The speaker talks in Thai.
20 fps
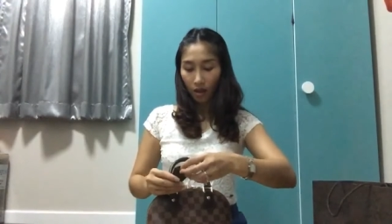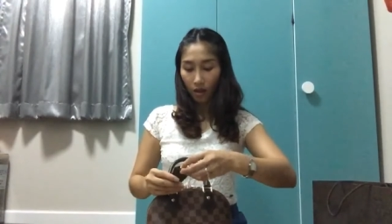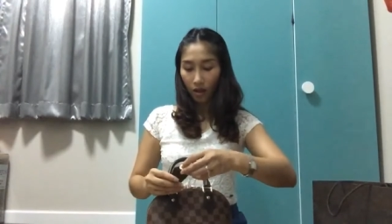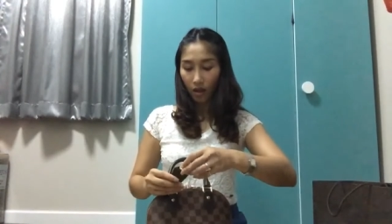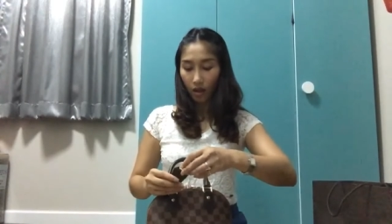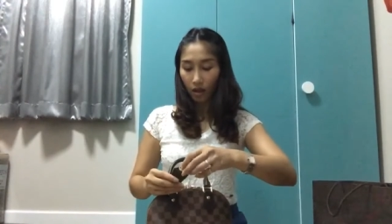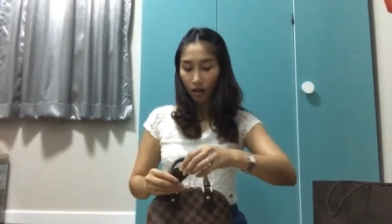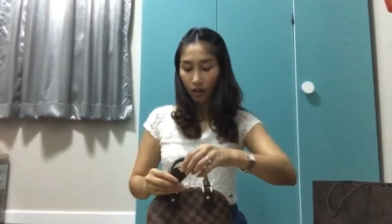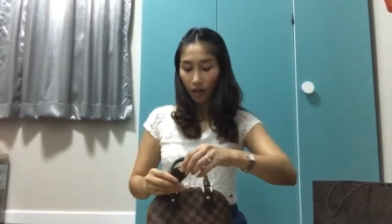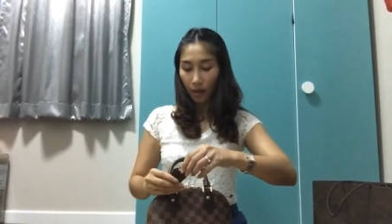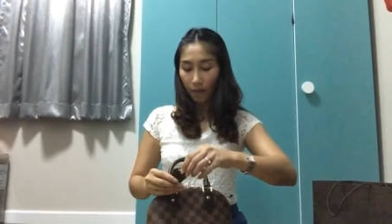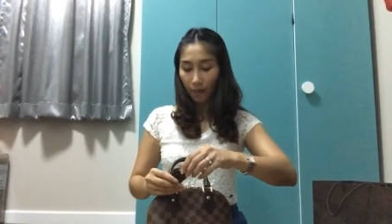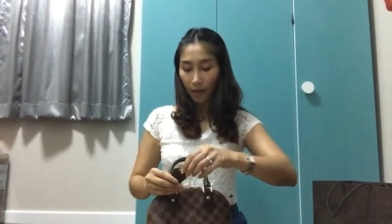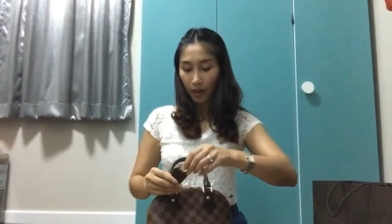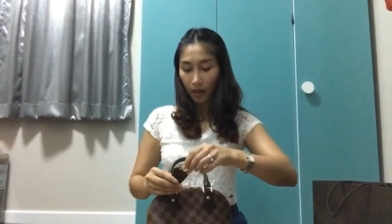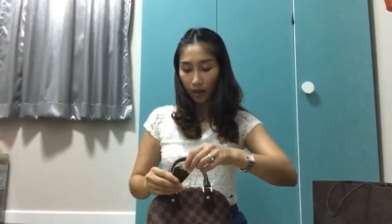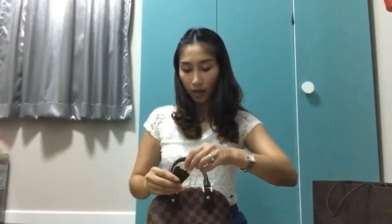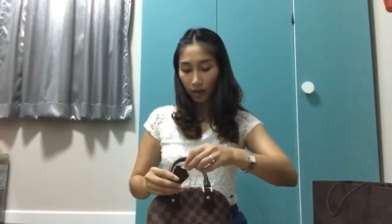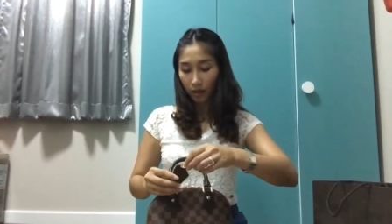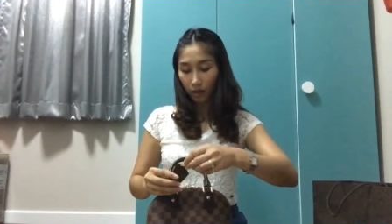ก็ทำ
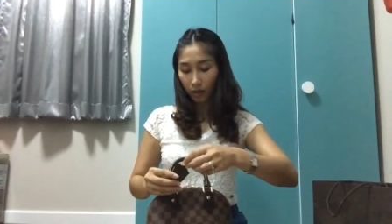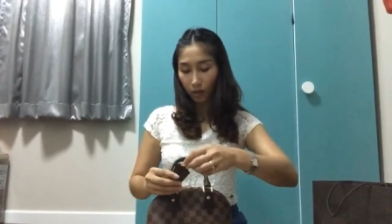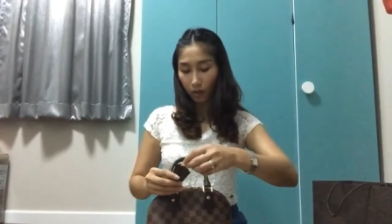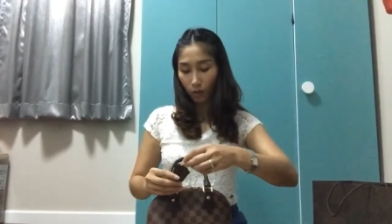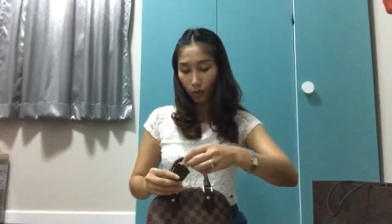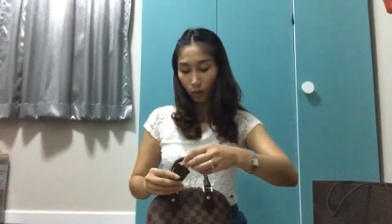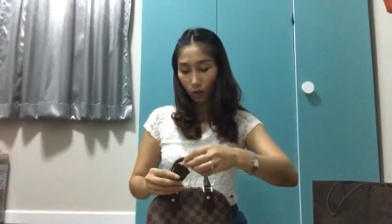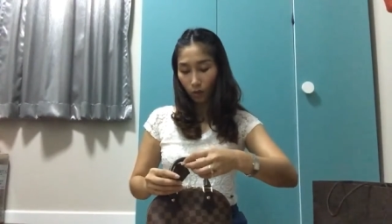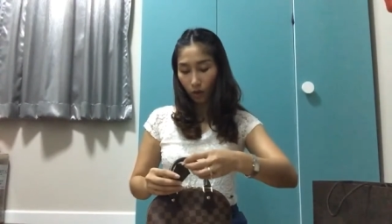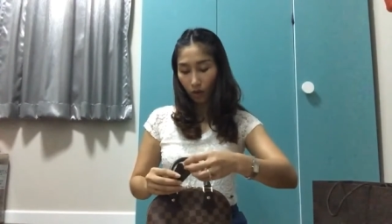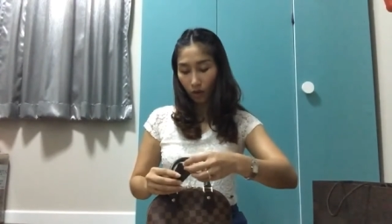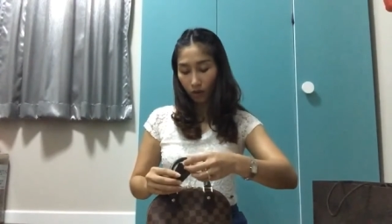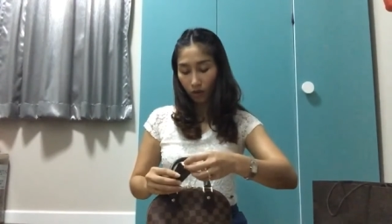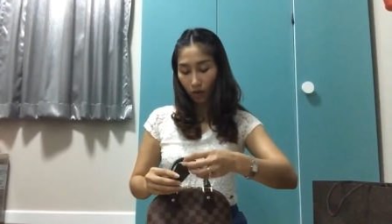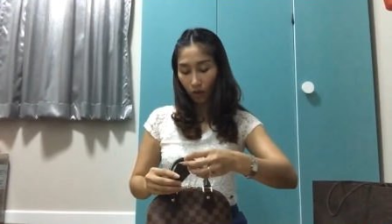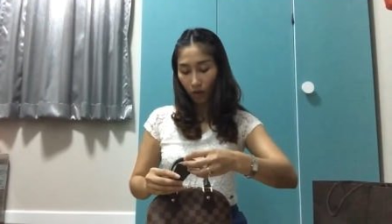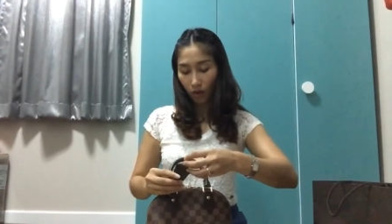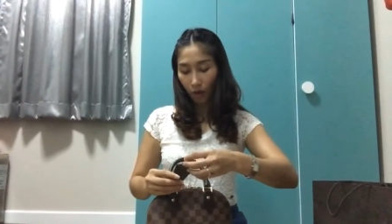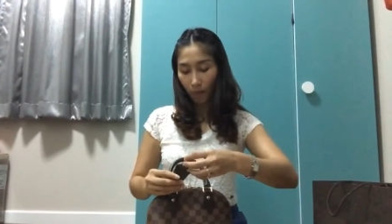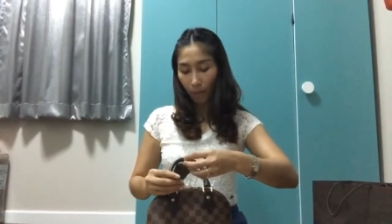ให้ดู
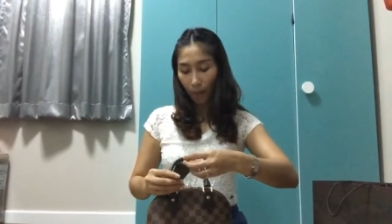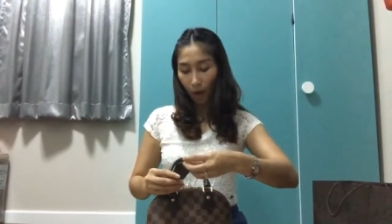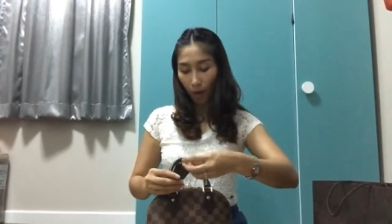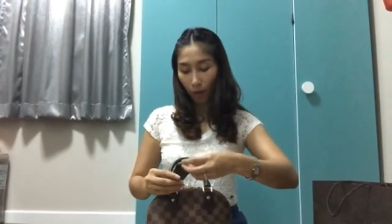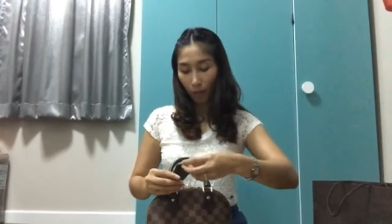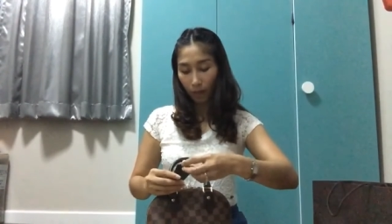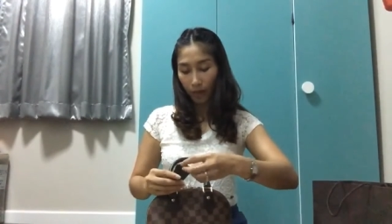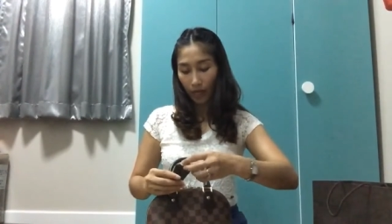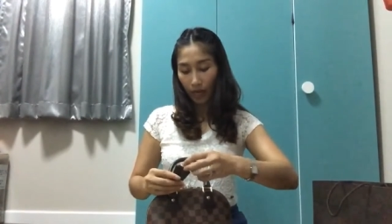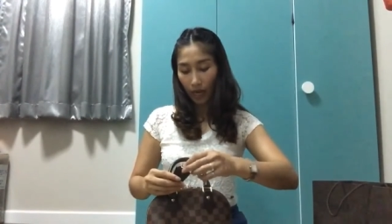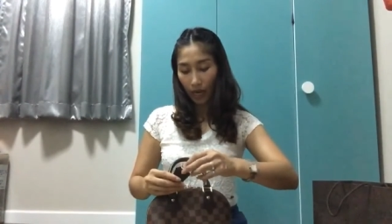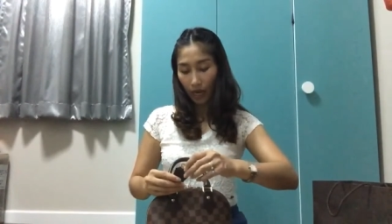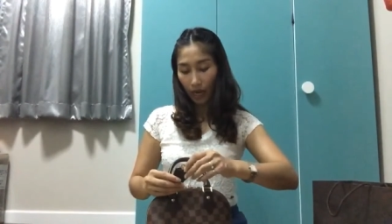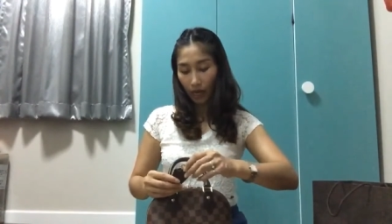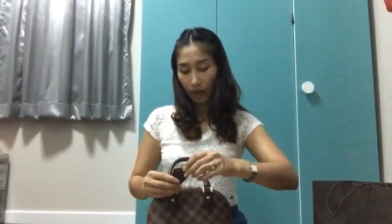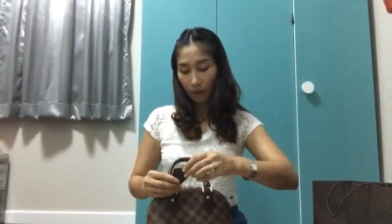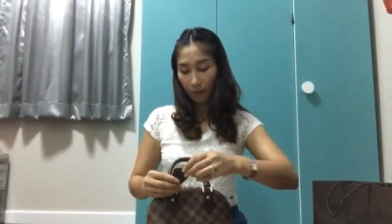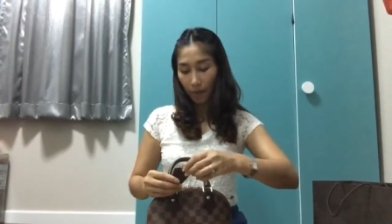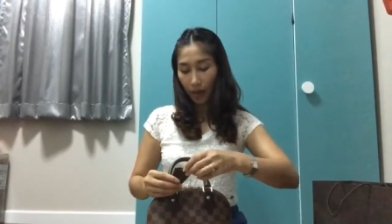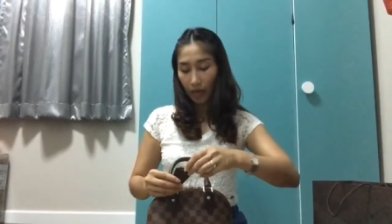น้องกระเป๋ามีอะไร
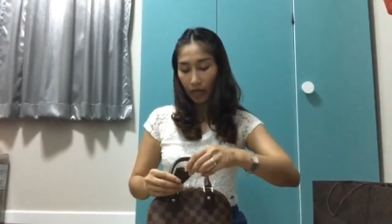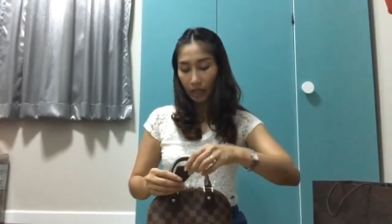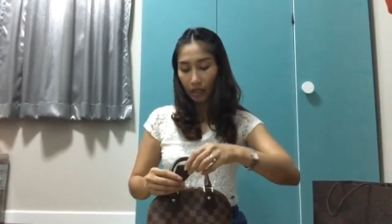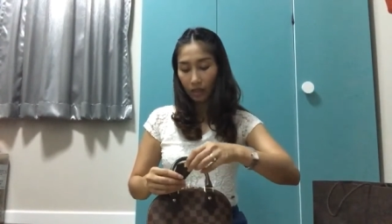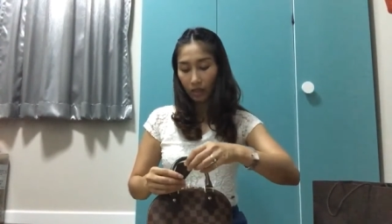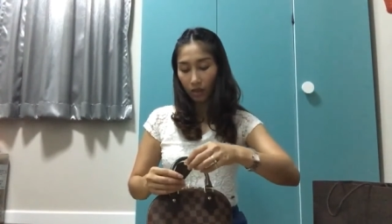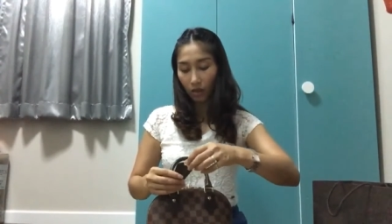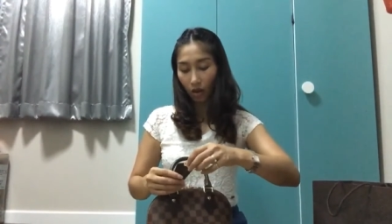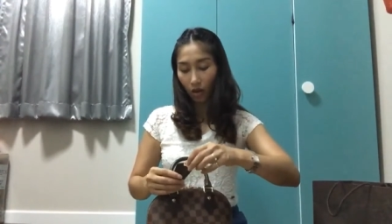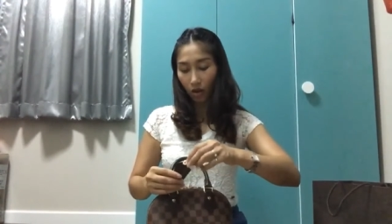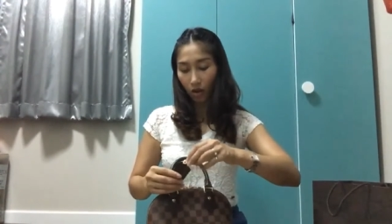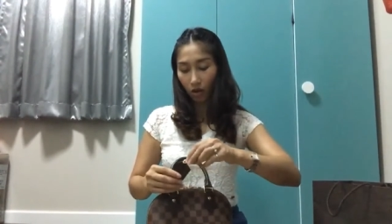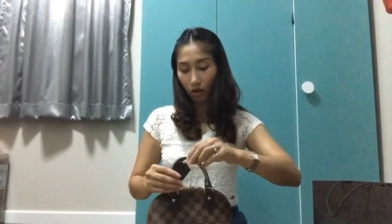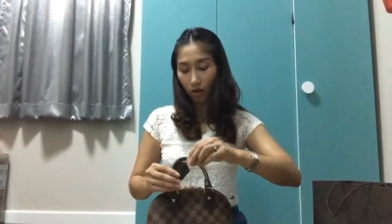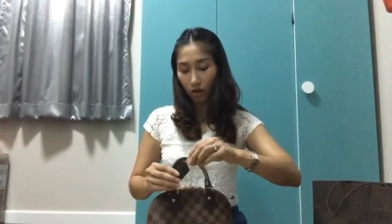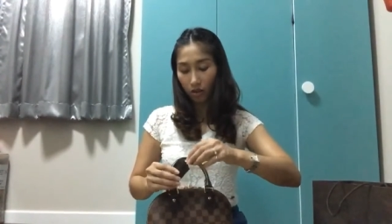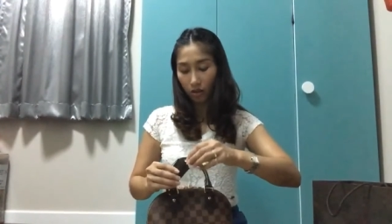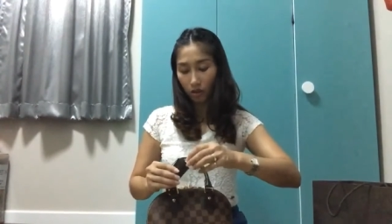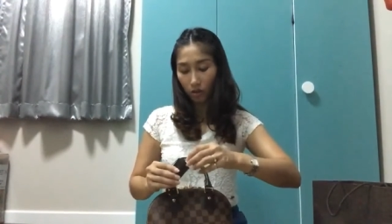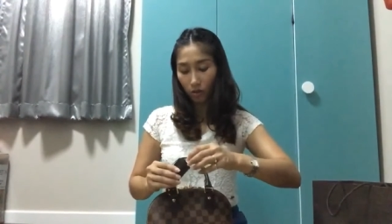มากขึ้นเนาะแล้ว
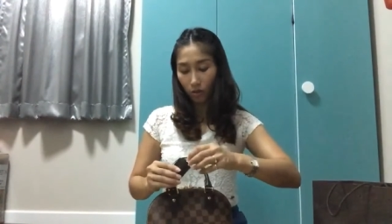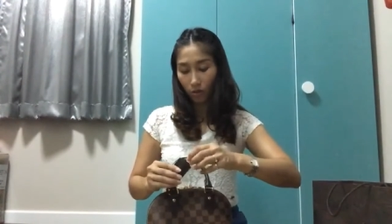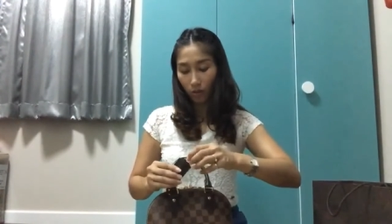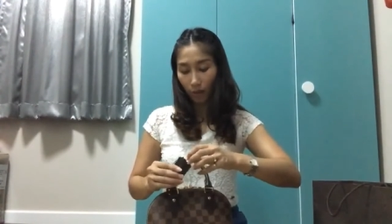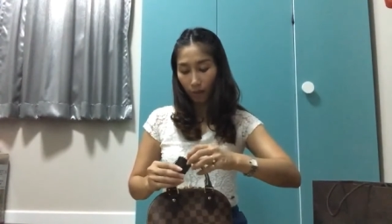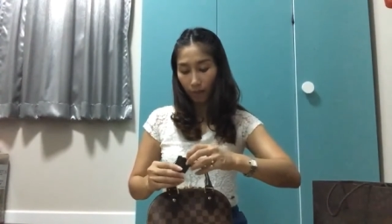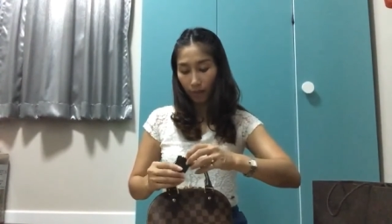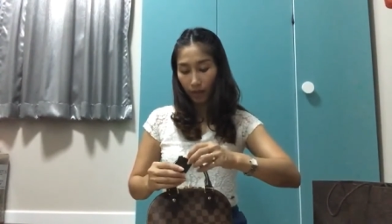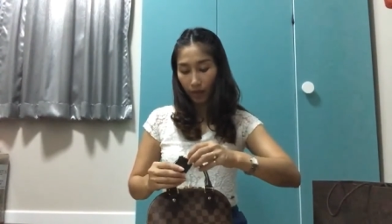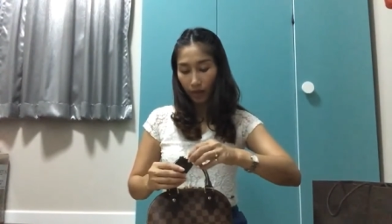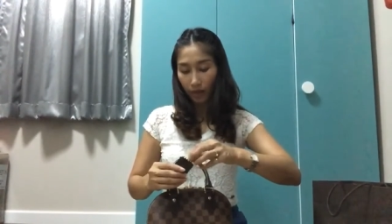ก็จะดูแบบ